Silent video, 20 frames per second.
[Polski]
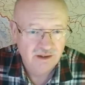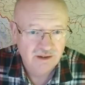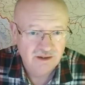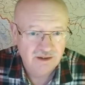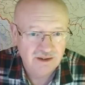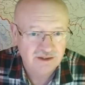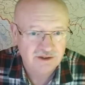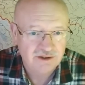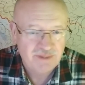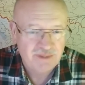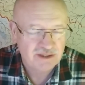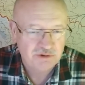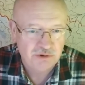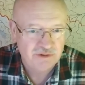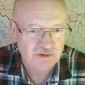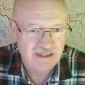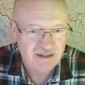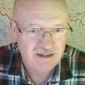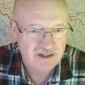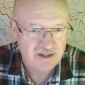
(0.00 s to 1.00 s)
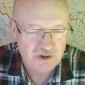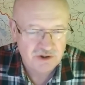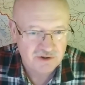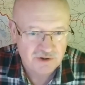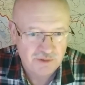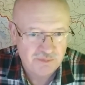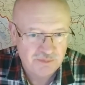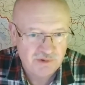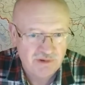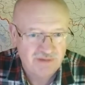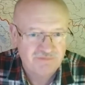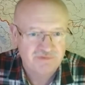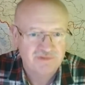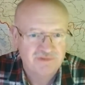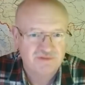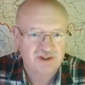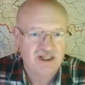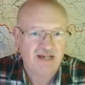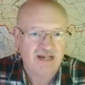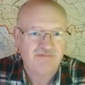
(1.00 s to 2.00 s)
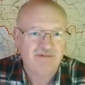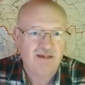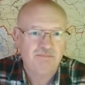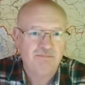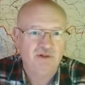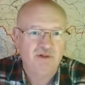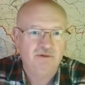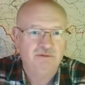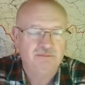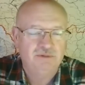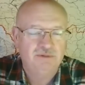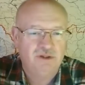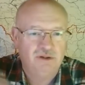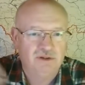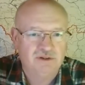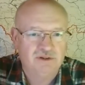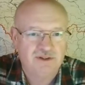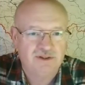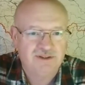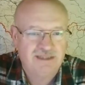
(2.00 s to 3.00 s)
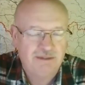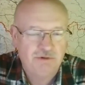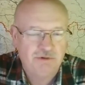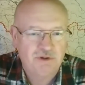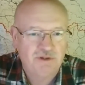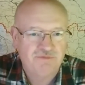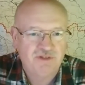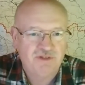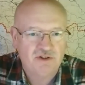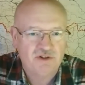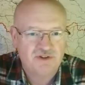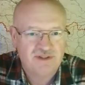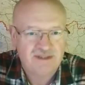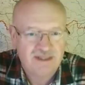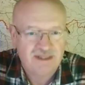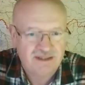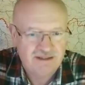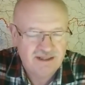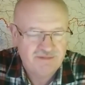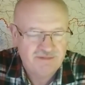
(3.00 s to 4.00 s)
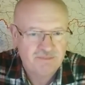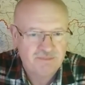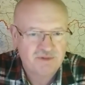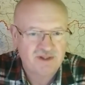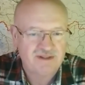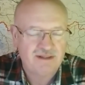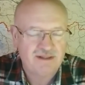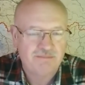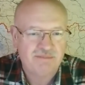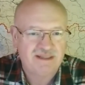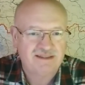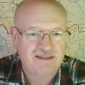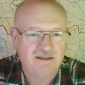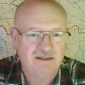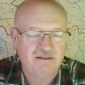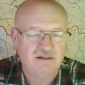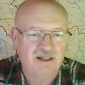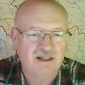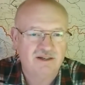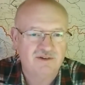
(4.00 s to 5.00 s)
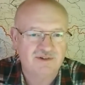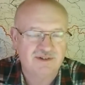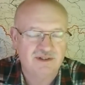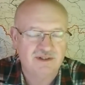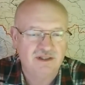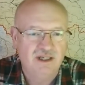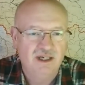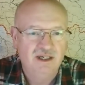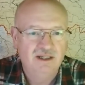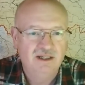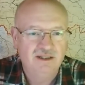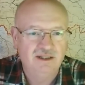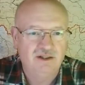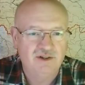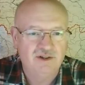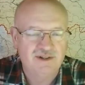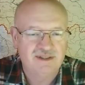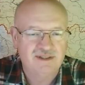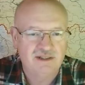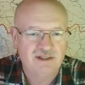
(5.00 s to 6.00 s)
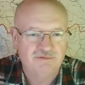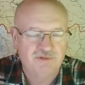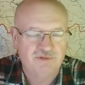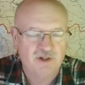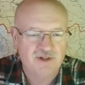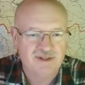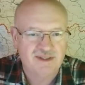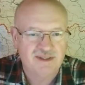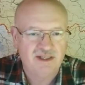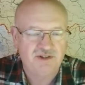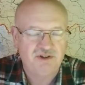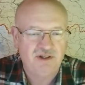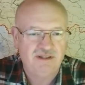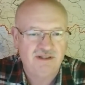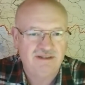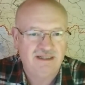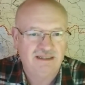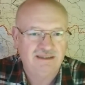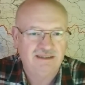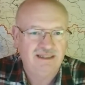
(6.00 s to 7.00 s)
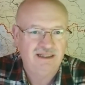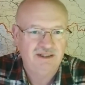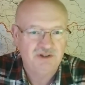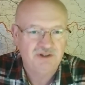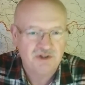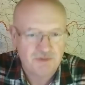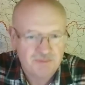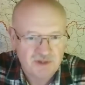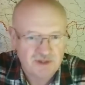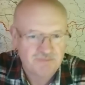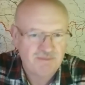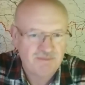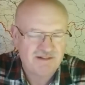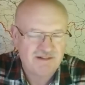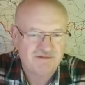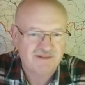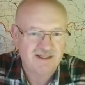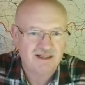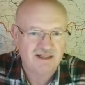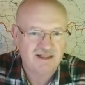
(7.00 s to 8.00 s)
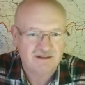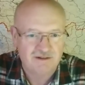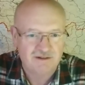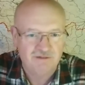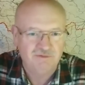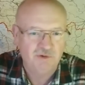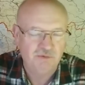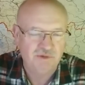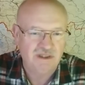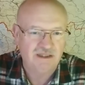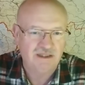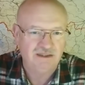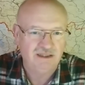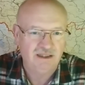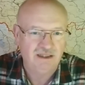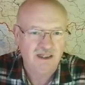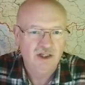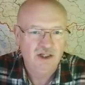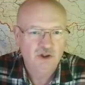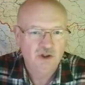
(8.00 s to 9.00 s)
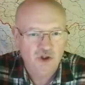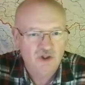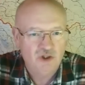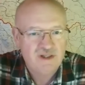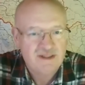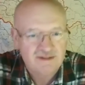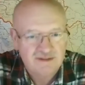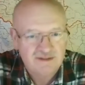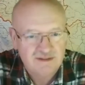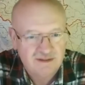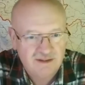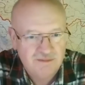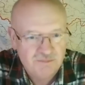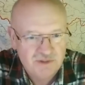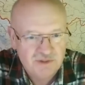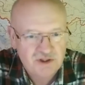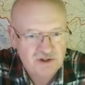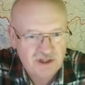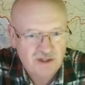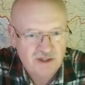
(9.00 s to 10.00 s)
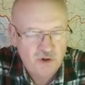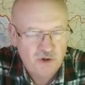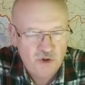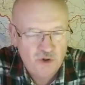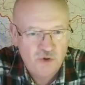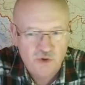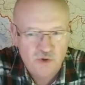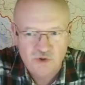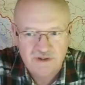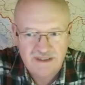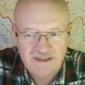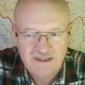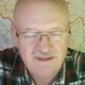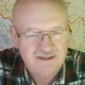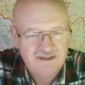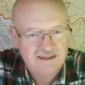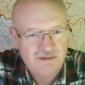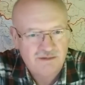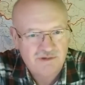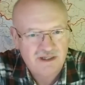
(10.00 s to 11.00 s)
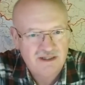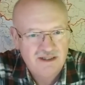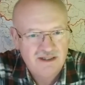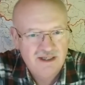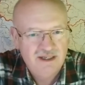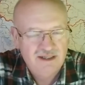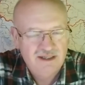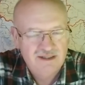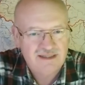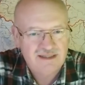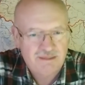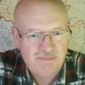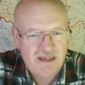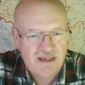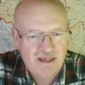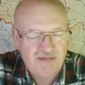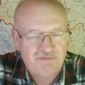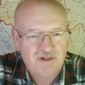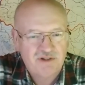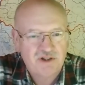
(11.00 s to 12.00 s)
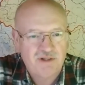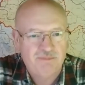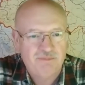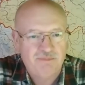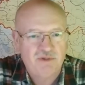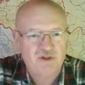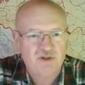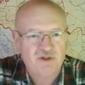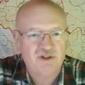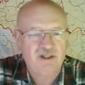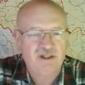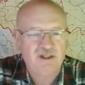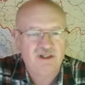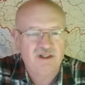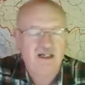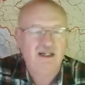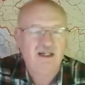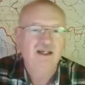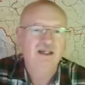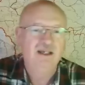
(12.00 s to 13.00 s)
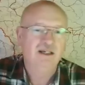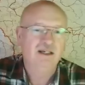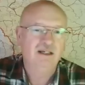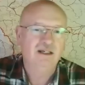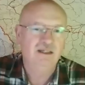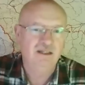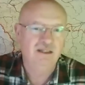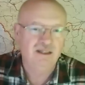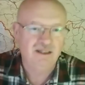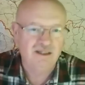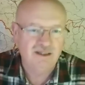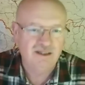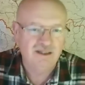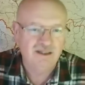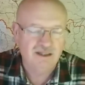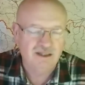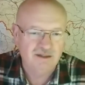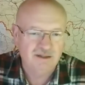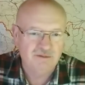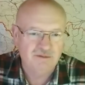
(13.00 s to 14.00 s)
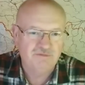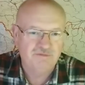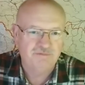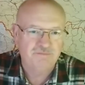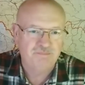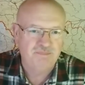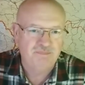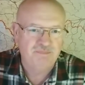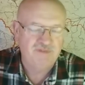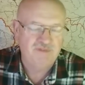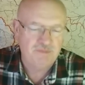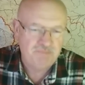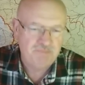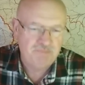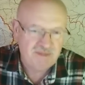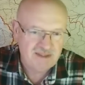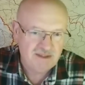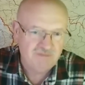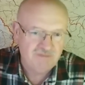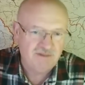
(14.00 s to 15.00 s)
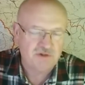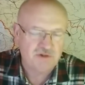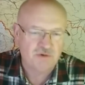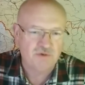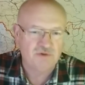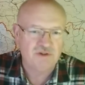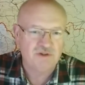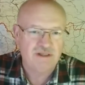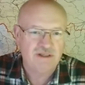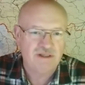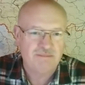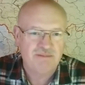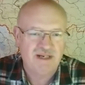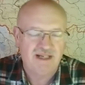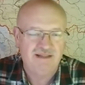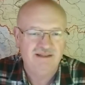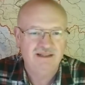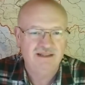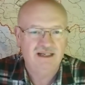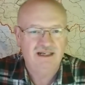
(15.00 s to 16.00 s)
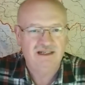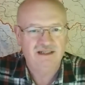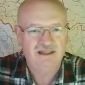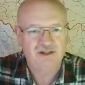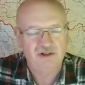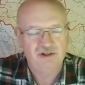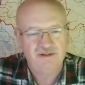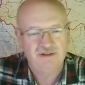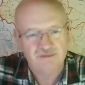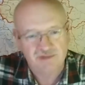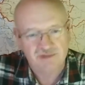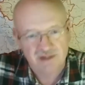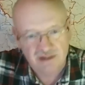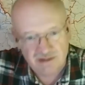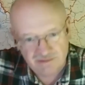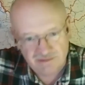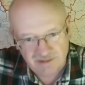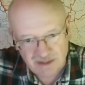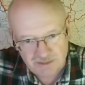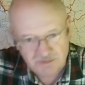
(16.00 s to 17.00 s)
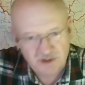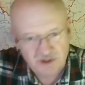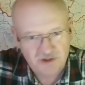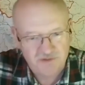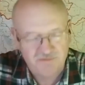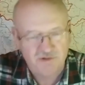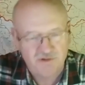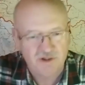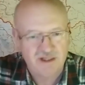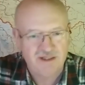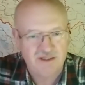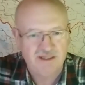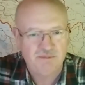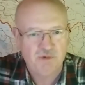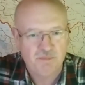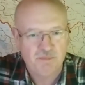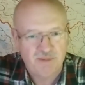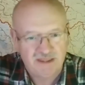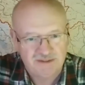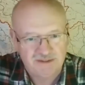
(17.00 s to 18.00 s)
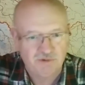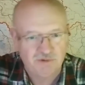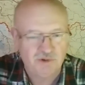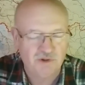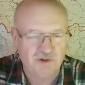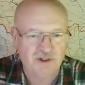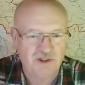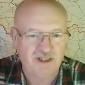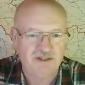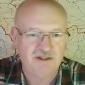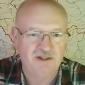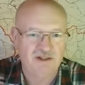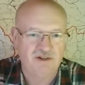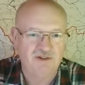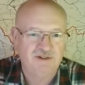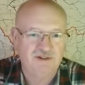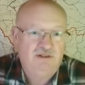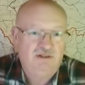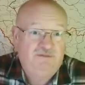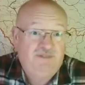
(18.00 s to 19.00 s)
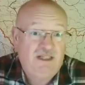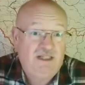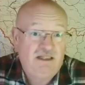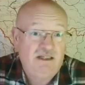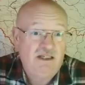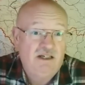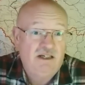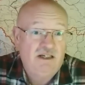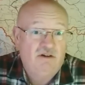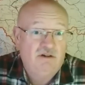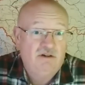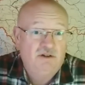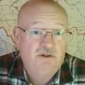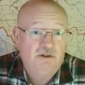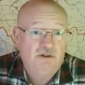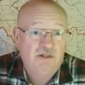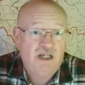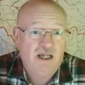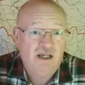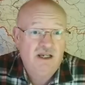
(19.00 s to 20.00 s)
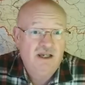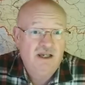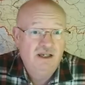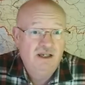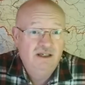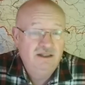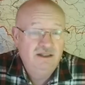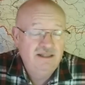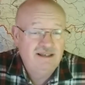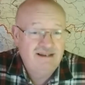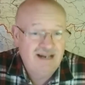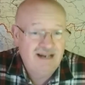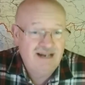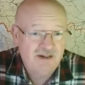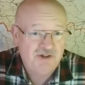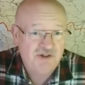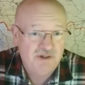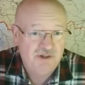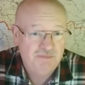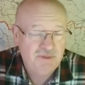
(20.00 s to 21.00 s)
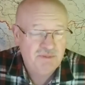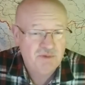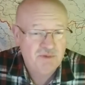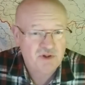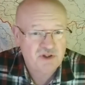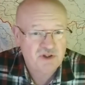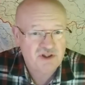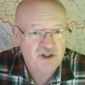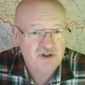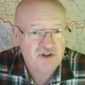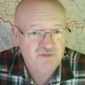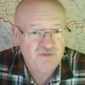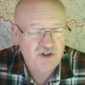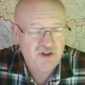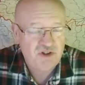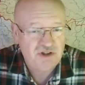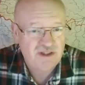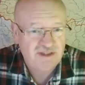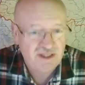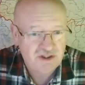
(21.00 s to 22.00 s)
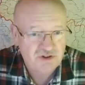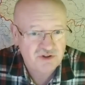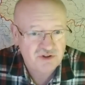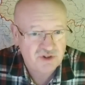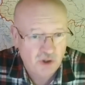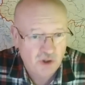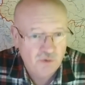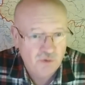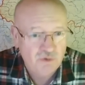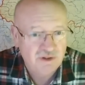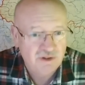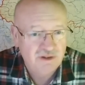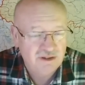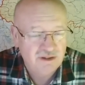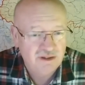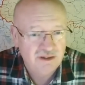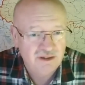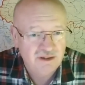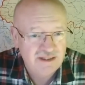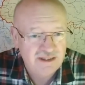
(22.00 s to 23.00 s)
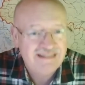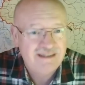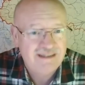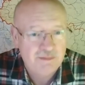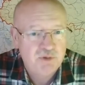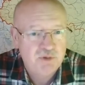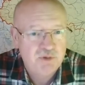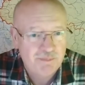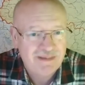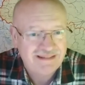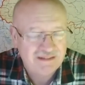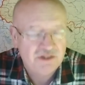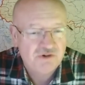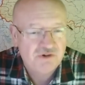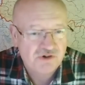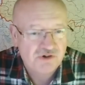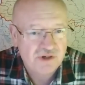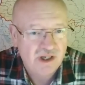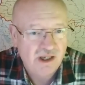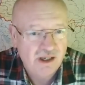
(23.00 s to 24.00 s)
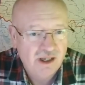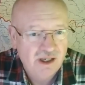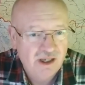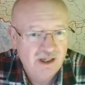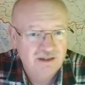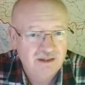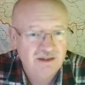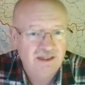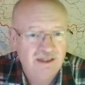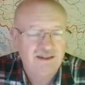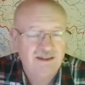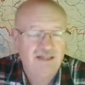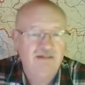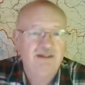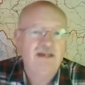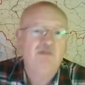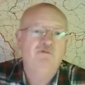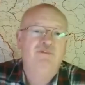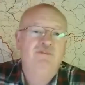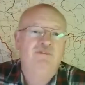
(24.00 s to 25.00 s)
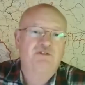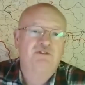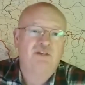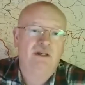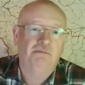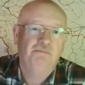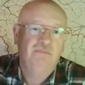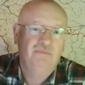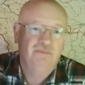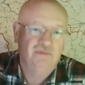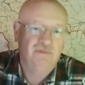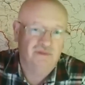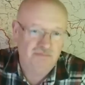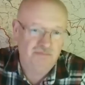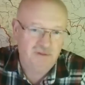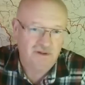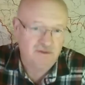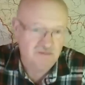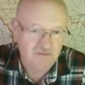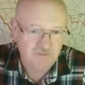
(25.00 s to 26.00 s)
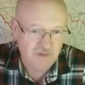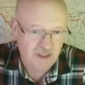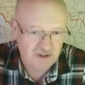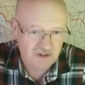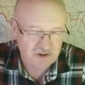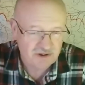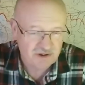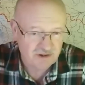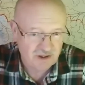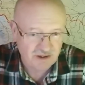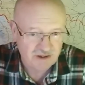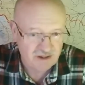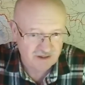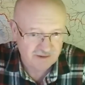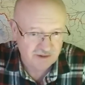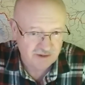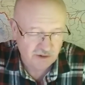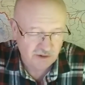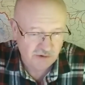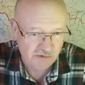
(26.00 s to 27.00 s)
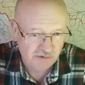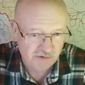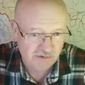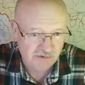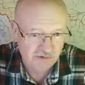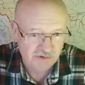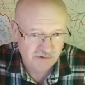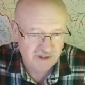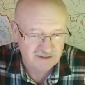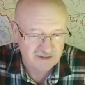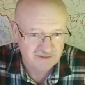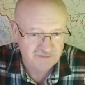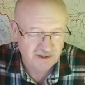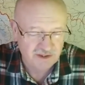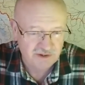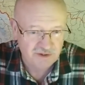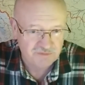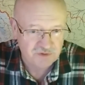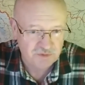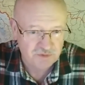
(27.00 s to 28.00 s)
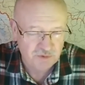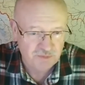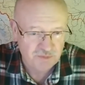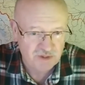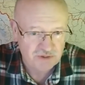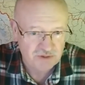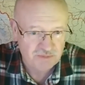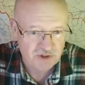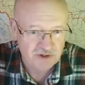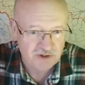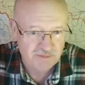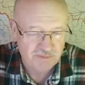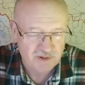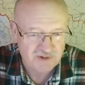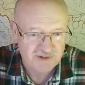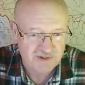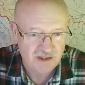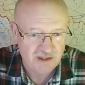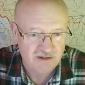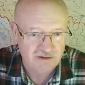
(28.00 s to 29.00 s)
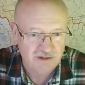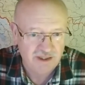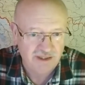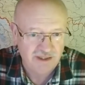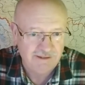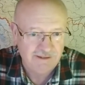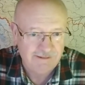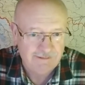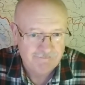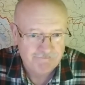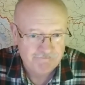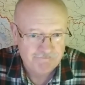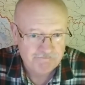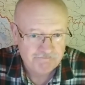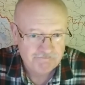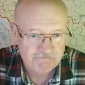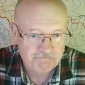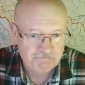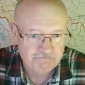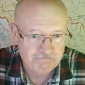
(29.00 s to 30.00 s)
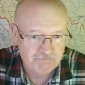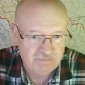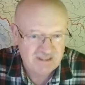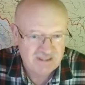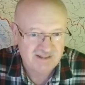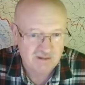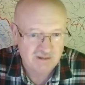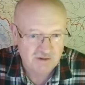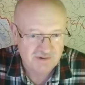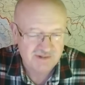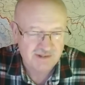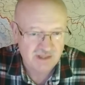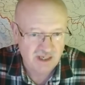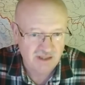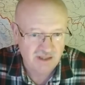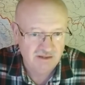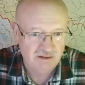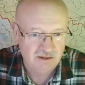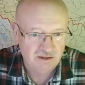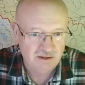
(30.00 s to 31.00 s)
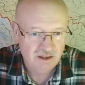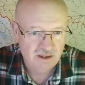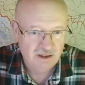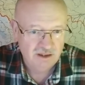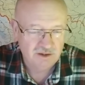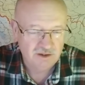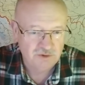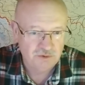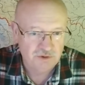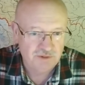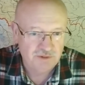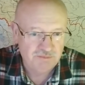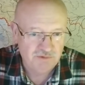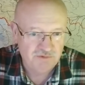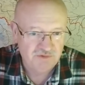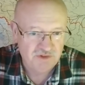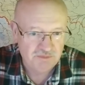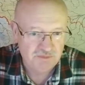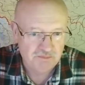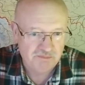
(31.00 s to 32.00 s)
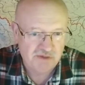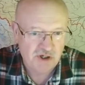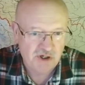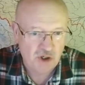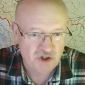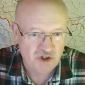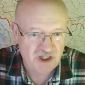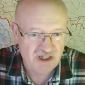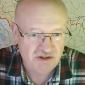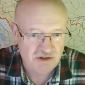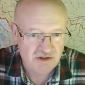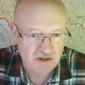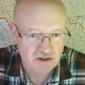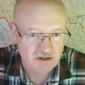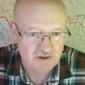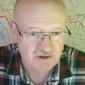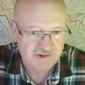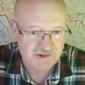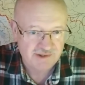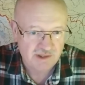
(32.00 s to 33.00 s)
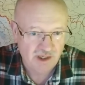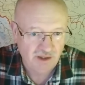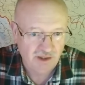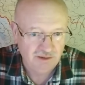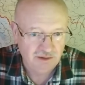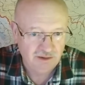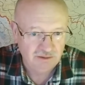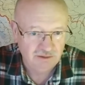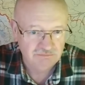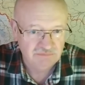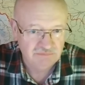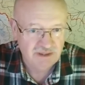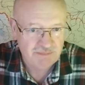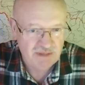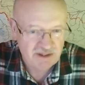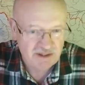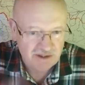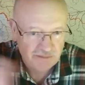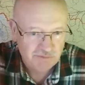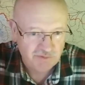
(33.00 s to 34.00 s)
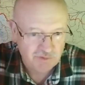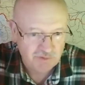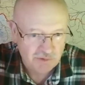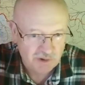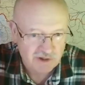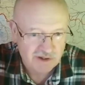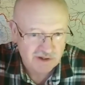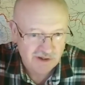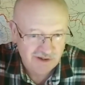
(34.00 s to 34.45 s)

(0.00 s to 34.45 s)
Natomiast tu nagle się zrobiła wrzawa, bo, bo zostało to wykorzystane, nie wiem, przez ambasadora Rosji na ONZ, w onz i tak dalej, czy przez panią Zacharową i tak dalej. To jest, e, myślę, clue tej całej zabawy, że można E, wypisywać różne brednie, ale jeżeli są skierowane przeciwko jednemu państwu, konkretnie Rosji, to wtedy nikogo to nie, nie razi, mimo że rzeczywiście też są e, niedyplomatyczne. Dlatego ja uważam, bo ukaże się taki artykuł u nas w najnowszym numerze Myśli Polskiej kolegi Piskorskiego, który mówi bronię Sikorskiego. Nie będę mówił o co